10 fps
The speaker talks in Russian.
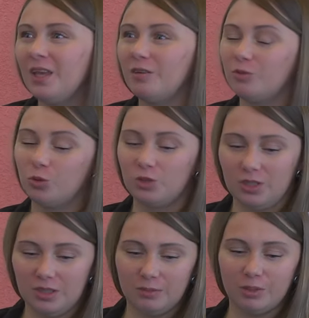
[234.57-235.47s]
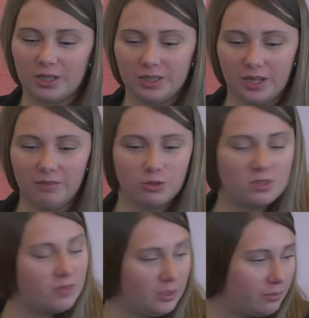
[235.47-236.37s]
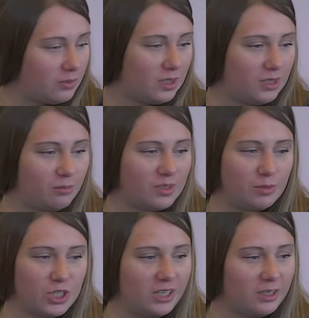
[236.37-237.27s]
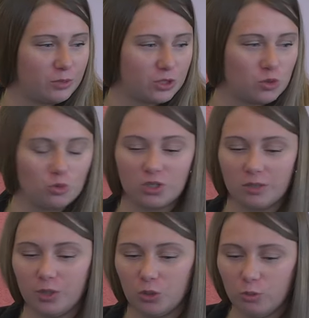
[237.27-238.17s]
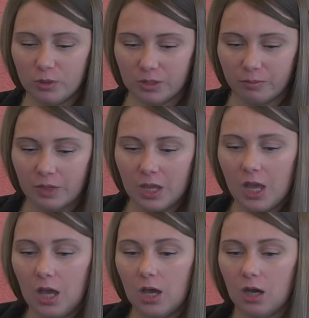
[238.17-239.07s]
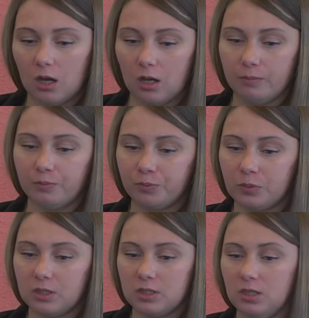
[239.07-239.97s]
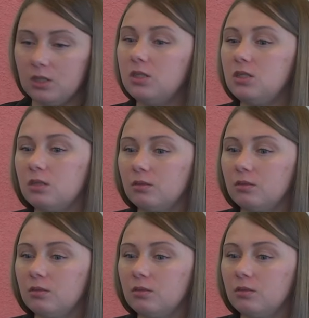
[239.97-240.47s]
Вот, и благодаря вот своим таким замечательным конструкторам и роботам а, сделать,